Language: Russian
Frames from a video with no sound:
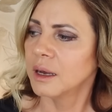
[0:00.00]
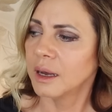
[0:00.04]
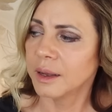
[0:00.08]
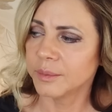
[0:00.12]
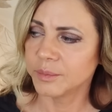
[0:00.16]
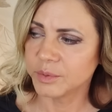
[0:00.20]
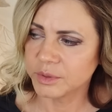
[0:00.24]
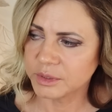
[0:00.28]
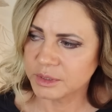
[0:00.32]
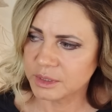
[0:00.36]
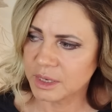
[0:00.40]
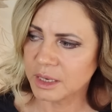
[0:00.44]

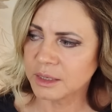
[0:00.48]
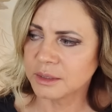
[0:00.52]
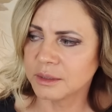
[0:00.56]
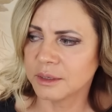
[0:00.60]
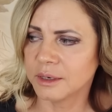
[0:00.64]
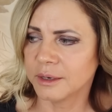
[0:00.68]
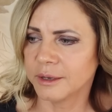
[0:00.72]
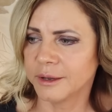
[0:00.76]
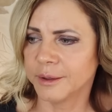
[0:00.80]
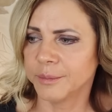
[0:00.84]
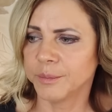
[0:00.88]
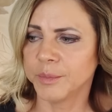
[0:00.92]

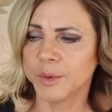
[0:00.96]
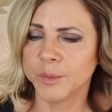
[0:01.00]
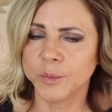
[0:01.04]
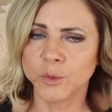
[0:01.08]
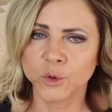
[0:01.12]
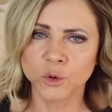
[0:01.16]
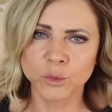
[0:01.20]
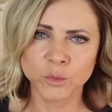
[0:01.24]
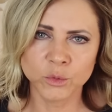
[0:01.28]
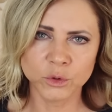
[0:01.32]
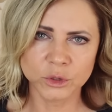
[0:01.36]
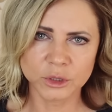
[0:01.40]
Обязательно
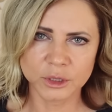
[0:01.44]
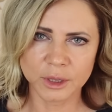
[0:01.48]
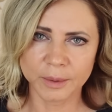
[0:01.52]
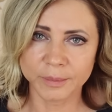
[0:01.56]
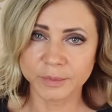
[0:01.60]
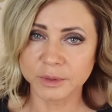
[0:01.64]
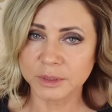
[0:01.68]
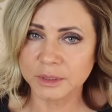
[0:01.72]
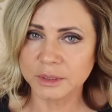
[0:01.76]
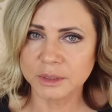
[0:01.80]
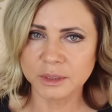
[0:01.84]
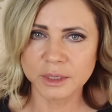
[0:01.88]
попробуй
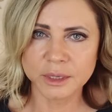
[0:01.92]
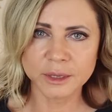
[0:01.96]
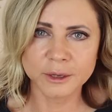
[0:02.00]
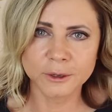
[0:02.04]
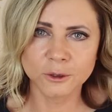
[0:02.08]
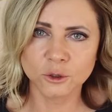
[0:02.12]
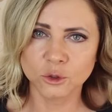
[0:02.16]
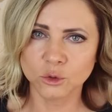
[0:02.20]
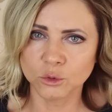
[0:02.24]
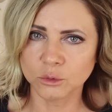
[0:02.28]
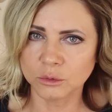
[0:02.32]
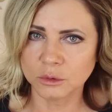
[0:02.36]
там
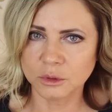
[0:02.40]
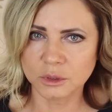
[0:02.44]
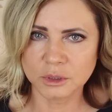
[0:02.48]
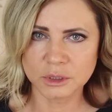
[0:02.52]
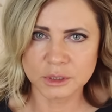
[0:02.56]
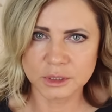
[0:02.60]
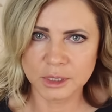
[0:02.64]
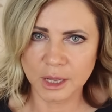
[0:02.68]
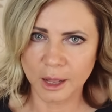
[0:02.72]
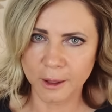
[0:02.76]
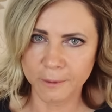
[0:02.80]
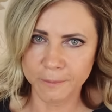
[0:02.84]
стейк
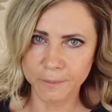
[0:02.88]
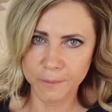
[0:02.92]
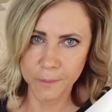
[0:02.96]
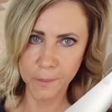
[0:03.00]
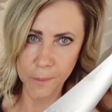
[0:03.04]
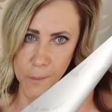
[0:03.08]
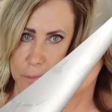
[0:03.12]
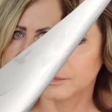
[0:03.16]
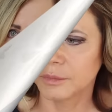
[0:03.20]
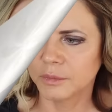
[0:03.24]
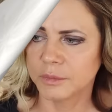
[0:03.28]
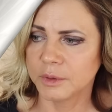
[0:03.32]
тунца.
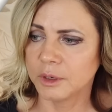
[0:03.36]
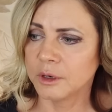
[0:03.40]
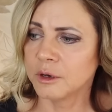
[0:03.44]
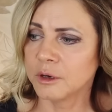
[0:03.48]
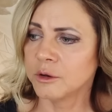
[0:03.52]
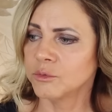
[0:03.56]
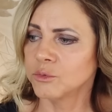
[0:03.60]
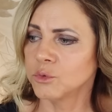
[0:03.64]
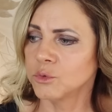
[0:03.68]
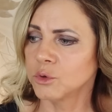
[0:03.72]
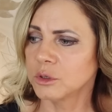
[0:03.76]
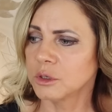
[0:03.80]

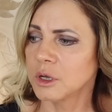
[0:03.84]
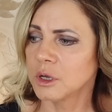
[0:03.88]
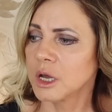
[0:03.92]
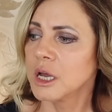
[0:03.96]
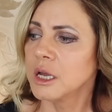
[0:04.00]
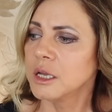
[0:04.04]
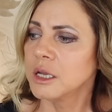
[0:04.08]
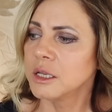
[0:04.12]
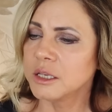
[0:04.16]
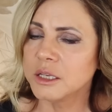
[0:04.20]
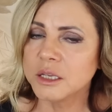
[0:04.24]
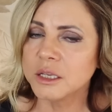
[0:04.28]
Или вот,
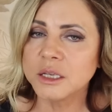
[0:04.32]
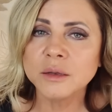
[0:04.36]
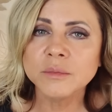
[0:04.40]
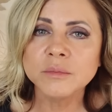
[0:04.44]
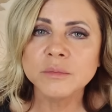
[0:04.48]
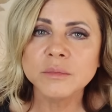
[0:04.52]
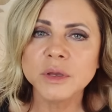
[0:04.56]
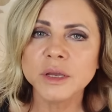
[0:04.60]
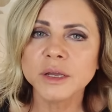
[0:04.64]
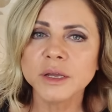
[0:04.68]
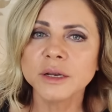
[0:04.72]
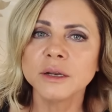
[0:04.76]

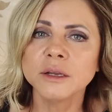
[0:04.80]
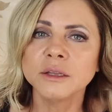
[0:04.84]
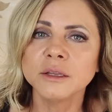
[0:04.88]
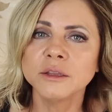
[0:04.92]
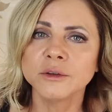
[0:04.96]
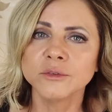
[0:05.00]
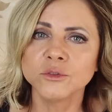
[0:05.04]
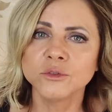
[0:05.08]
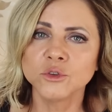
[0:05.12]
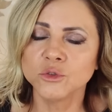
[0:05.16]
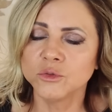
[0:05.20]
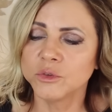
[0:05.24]

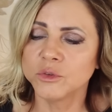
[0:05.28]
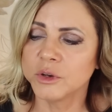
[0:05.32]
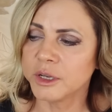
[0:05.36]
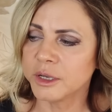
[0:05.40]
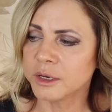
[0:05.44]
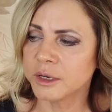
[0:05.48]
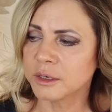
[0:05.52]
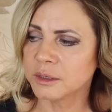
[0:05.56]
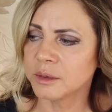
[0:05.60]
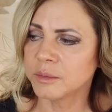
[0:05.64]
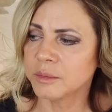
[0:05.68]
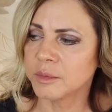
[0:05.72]
немедленно в
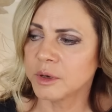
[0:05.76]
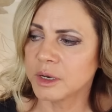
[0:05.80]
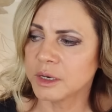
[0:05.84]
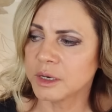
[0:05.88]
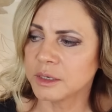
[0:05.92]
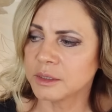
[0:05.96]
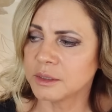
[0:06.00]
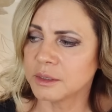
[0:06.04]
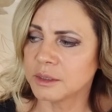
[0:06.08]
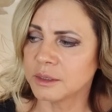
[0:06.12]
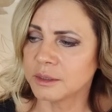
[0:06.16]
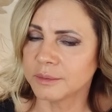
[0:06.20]
ювелирный
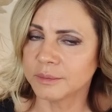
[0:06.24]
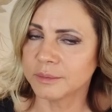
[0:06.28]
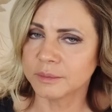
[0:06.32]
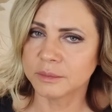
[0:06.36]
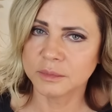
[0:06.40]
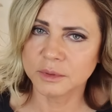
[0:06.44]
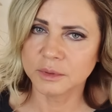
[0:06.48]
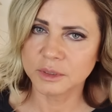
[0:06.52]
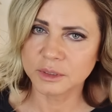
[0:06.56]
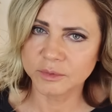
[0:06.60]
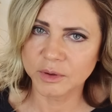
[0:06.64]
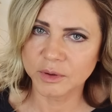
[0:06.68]
магазин,
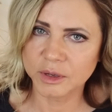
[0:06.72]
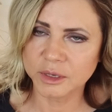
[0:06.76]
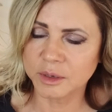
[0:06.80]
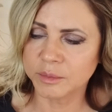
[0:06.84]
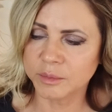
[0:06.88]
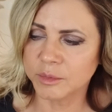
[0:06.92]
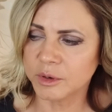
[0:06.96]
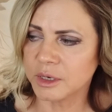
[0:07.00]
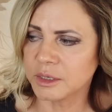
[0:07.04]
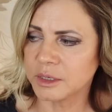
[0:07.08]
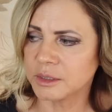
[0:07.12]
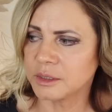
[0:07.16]

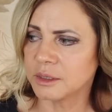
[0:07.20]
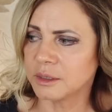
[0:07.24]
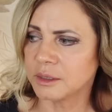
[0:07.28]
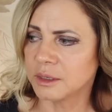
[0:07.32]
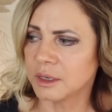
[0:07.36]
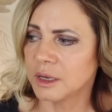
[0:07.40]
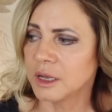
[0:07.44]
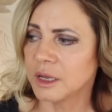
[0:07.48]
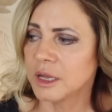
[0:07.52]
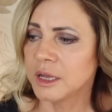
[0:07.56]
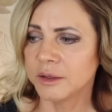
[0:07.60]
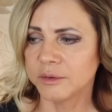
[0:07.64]
название
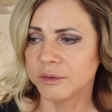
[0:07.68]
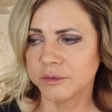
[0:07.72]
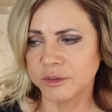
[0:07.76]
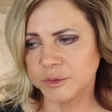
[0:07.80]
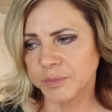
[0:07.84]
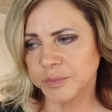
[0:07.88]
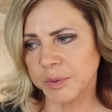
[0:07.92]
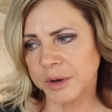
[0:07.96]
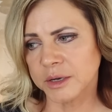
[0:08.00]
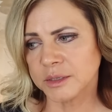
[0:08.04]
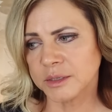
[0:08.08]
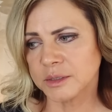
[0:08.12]
магазина,
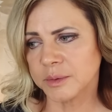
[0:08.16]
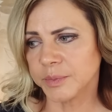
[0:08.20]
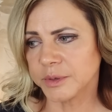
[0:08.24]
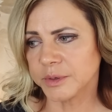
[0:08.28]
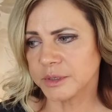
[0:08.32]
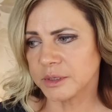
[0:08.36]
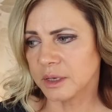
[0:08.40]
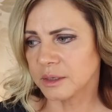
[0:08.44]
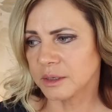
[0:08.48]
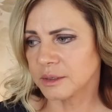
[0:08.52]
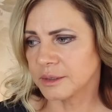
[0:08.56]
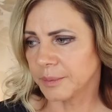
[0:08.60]
ведь пора
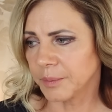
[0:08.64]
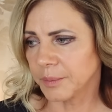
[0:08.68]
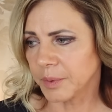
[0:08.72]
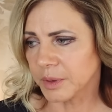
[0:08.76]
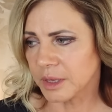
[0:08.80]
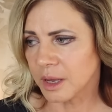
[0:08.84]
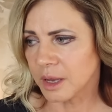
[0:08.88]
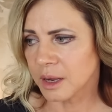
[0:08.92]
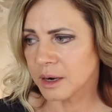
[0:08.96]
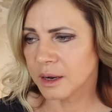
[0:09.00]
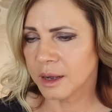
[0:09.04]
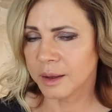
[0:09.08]
запасаться
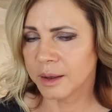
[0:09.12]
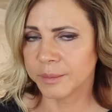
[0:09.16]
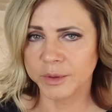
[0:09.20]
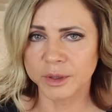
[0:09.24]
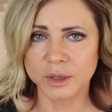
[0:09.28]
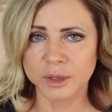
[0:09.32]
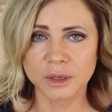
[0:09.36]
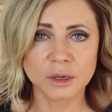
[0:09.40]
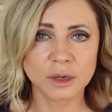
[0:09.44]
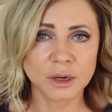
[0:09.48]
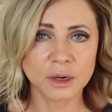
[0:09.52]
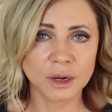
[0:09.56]

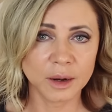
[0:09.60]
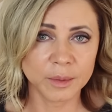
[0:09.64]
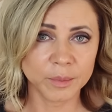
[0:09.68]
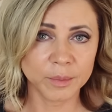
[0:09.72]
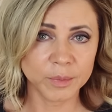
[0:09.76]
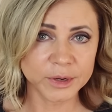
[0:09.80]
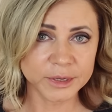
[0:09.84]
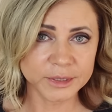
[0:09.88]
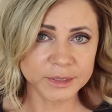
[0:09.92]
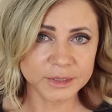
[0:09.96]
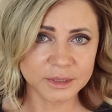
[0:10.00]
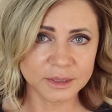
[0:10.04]
подарками для
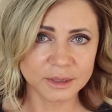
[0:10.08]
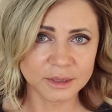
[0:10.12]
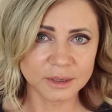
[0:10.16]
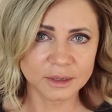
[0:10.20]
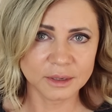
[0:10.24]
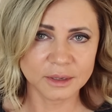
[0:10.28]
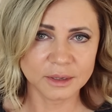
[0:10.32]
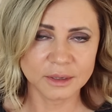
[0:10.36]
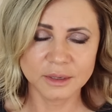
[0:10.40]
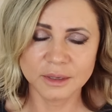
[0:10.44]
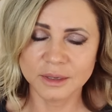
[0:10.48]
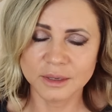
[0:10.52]

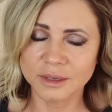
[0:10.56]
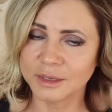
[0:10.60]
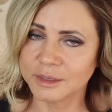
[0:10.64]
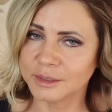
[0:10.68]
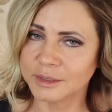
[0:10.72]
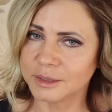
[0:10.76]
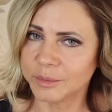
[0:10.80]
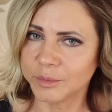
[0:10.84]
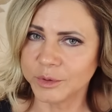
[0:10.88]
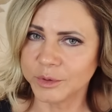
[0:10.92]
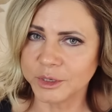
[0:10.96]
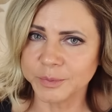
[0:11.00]
близких и не
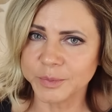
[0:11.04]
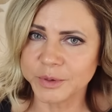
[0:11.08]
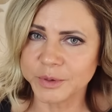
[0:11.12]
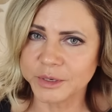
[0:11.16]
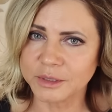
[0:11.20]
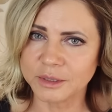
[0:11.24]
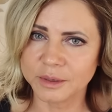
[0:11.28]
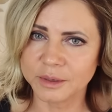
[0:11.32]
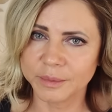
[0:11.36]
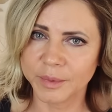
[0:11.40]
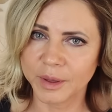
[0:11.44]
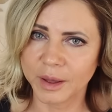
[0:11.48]
забыть про
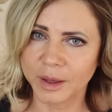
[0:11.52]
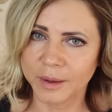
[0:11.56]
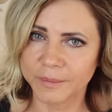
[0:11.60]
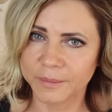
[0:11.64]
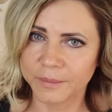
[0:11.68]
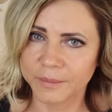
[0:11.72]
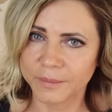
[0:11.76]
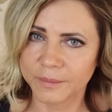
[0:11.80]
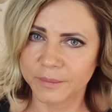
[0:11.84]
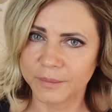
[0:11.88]
себя.